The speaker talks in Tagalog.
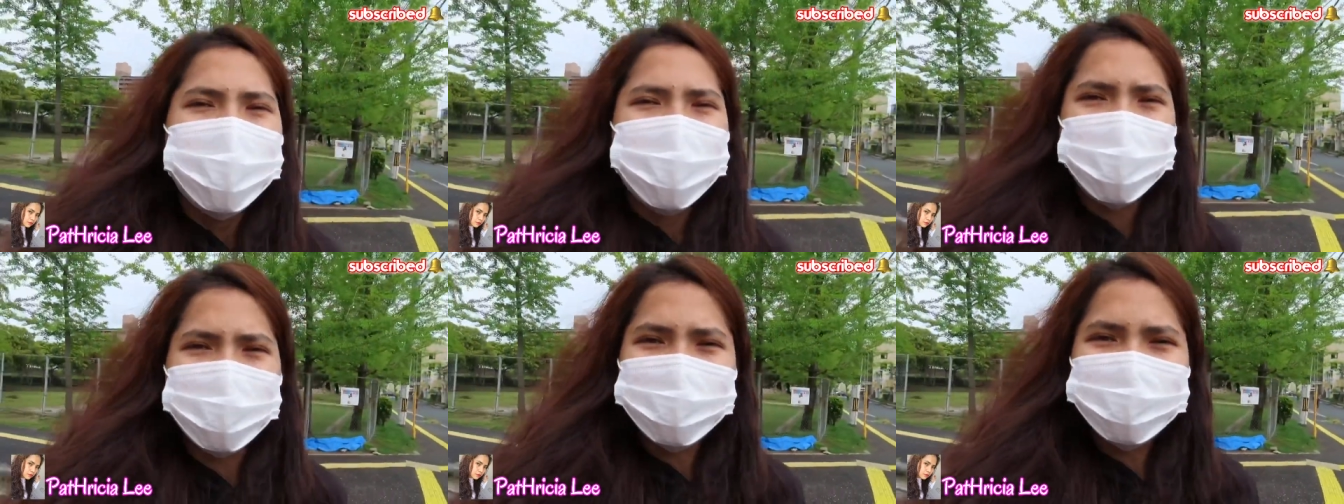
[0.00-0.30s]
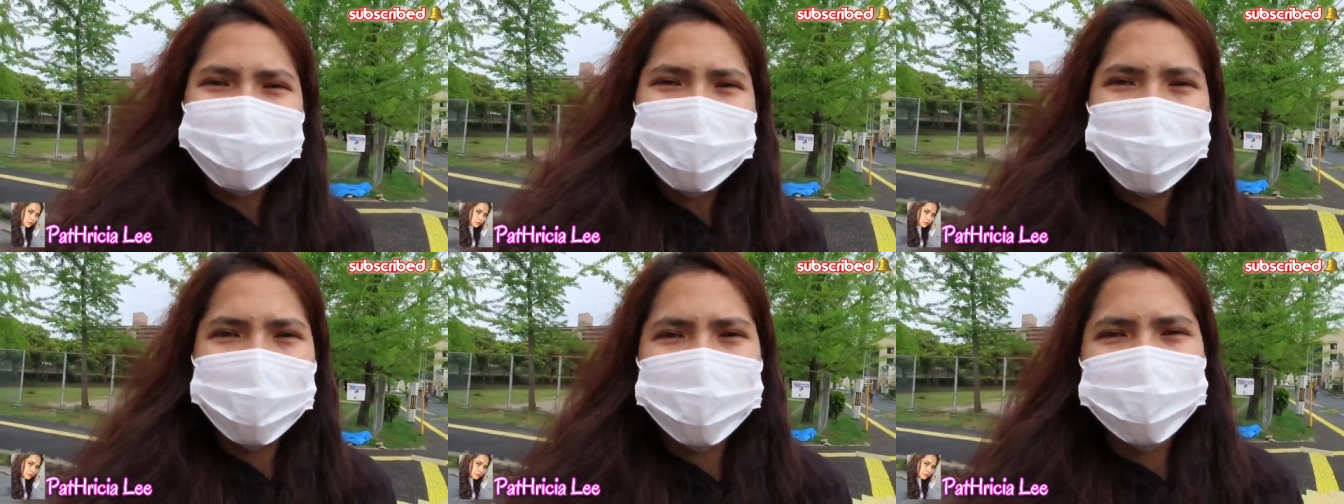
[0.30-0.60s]

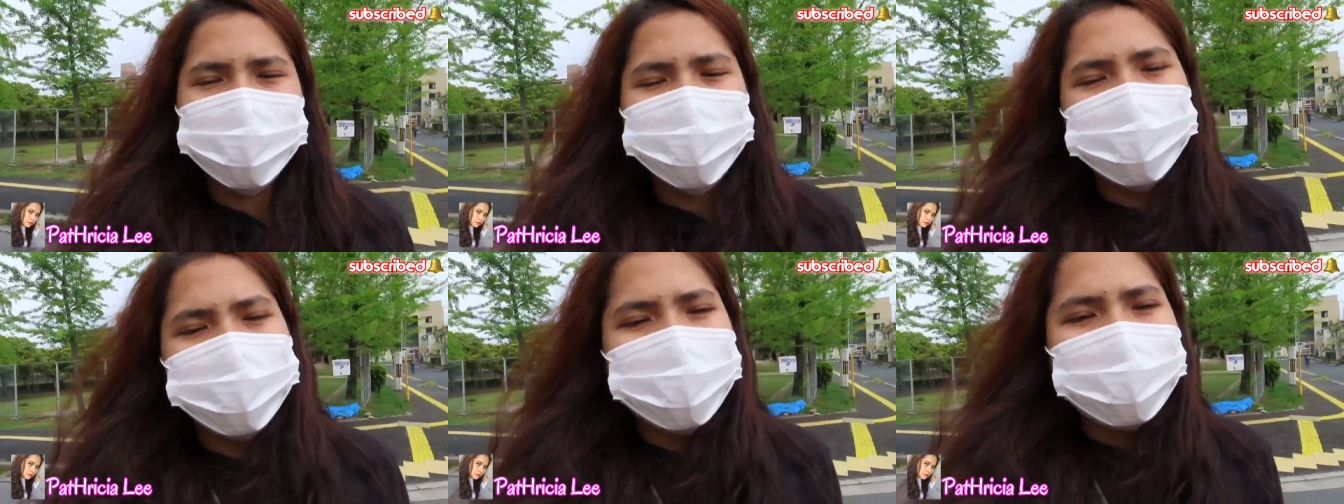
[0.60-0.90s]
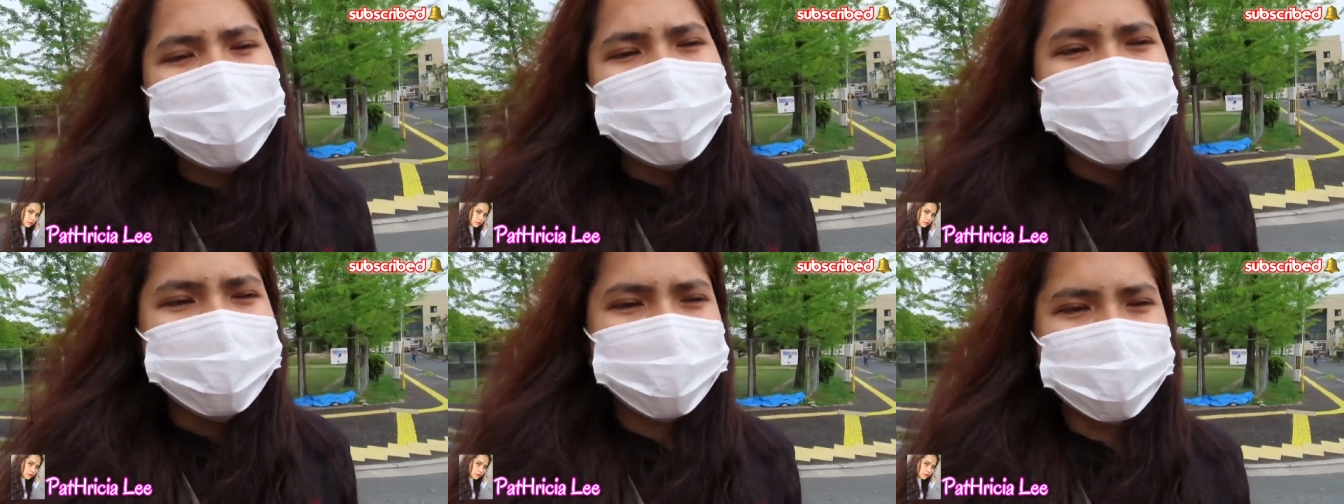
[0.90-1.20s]
And guys,
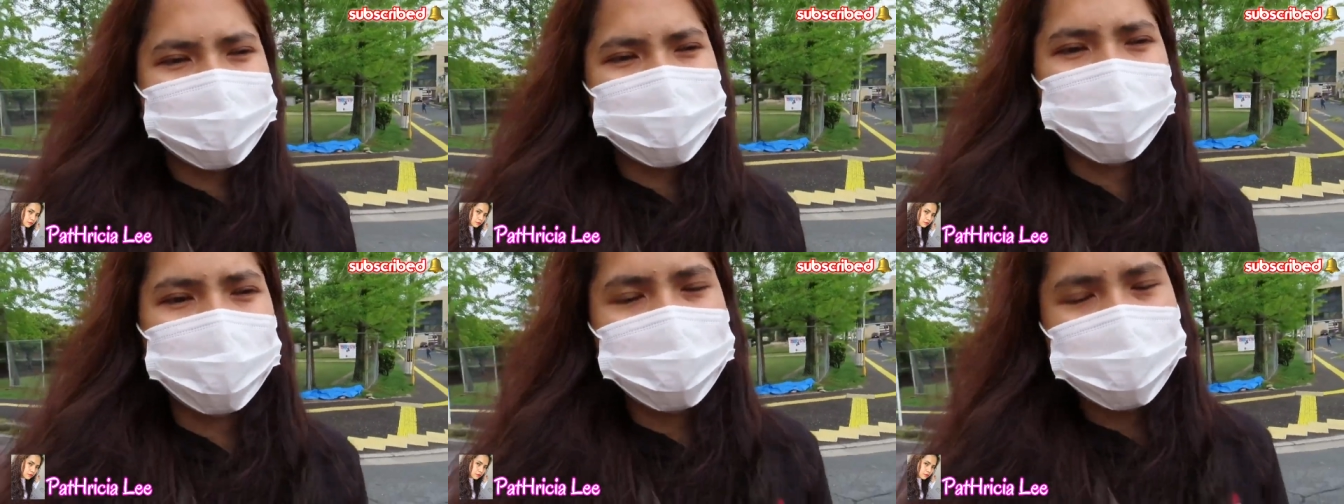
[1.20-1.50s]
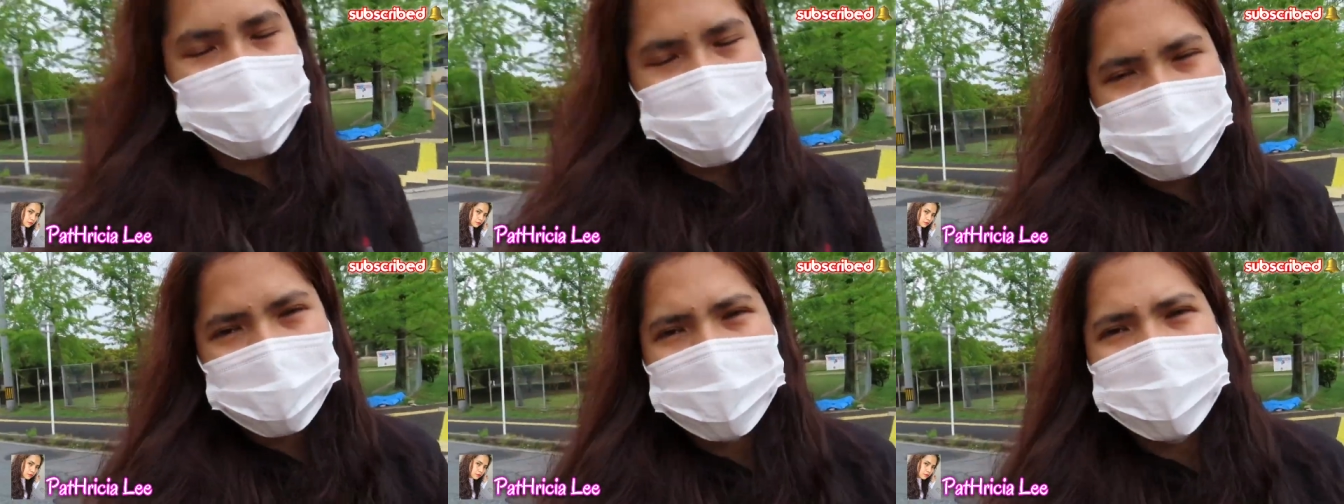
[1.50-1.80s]
please
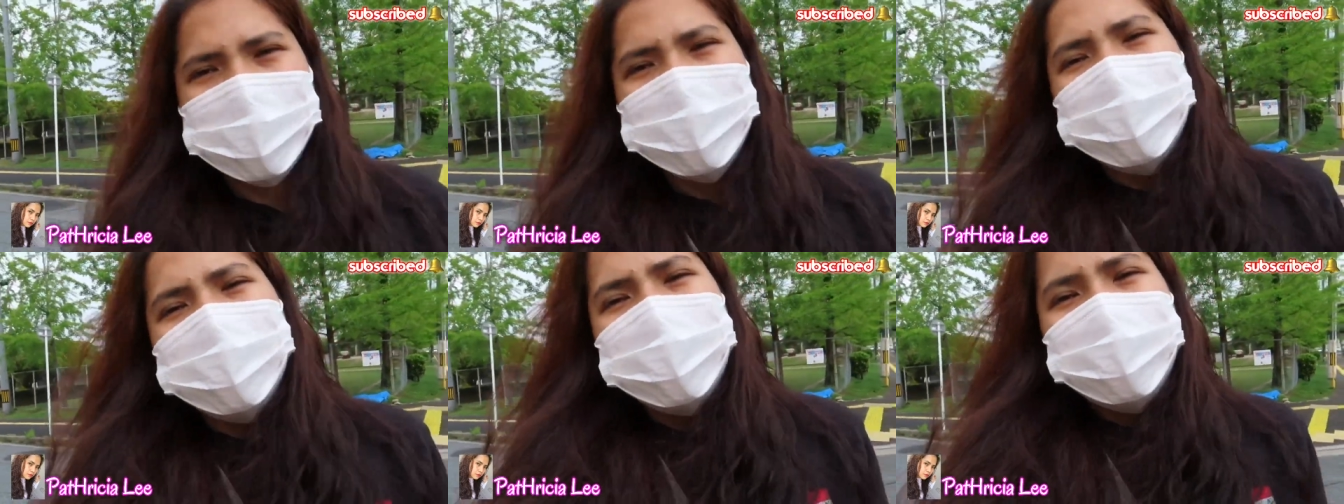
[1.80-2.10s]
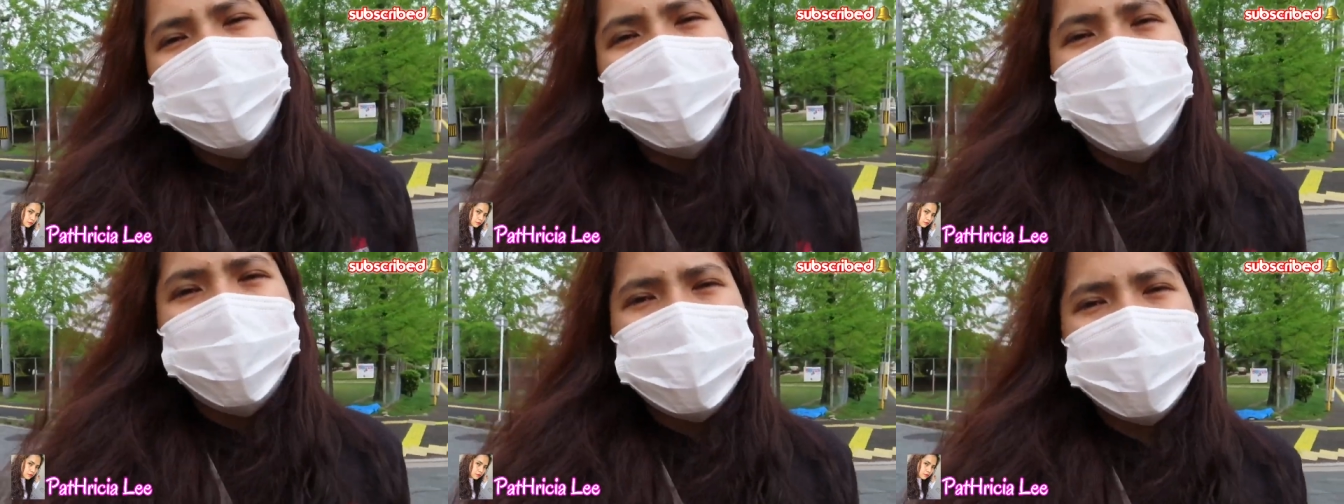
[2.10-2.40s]

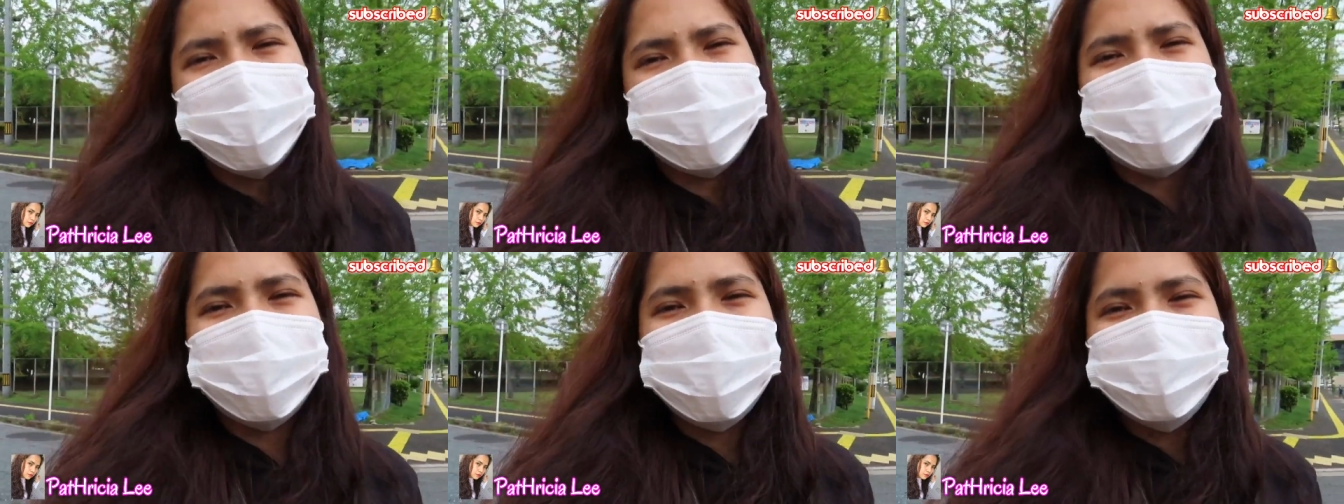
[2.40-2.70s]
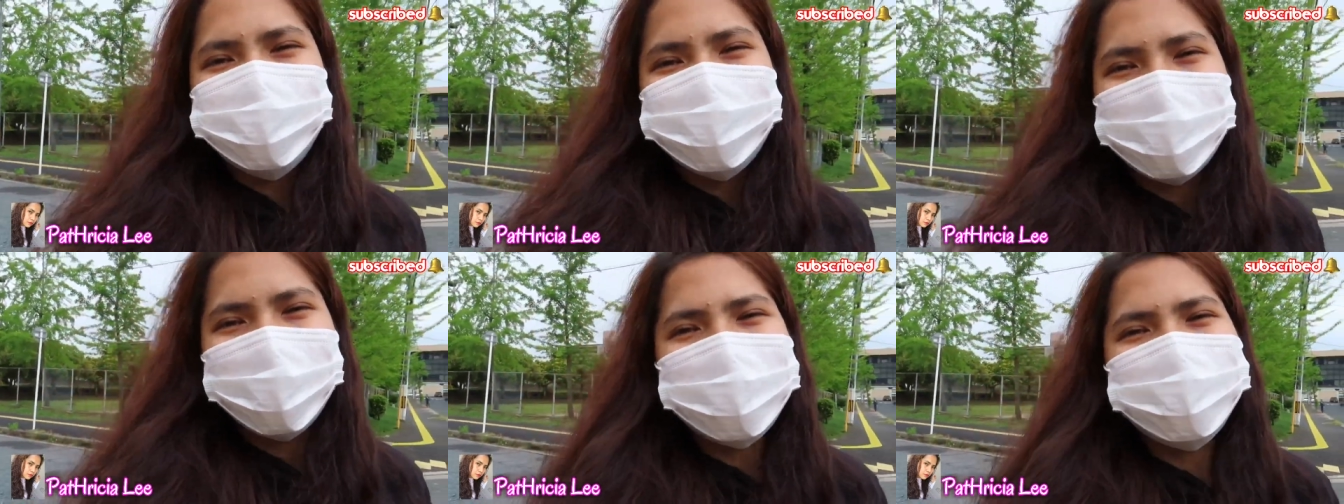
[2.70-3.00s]
keep